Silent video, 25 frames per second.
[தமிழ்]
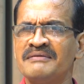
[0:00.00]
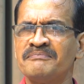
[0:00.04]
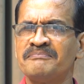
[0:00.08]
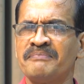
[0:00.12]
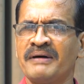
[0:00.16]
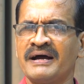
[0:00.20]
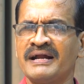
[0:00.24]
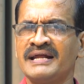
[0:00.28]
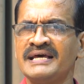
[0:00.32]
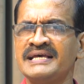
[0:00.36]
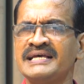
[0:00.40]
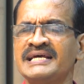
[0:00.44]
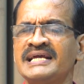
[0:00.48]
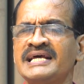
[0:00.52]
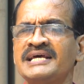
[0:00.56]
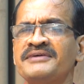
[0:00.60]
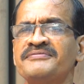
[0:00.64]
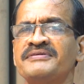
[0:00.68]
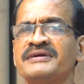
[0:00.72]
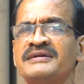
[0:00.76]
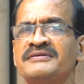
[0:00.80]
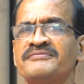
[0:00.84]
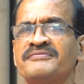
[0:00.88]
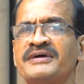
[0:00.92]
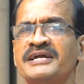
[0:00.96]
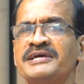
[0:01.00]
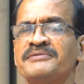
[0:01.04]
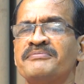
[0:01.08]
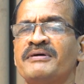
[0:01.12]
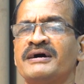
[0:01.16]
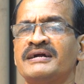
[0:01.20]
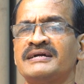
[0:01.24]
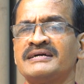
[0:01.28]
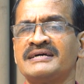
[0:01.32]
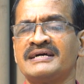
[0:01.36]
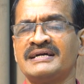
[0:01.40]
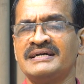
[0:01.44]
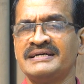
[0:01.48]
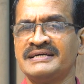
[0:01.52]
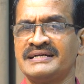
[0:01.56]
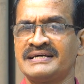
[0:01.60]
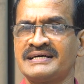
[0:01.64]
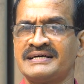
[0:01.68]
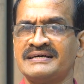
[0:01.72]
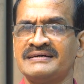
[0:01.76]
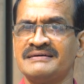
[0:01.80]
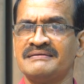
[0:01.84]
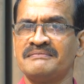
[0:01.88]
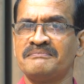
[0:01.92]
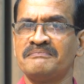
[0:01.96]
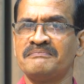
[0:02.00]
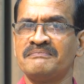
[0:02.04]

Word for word: பல இறைவன் வழிபாட்டுகள் இருக்குது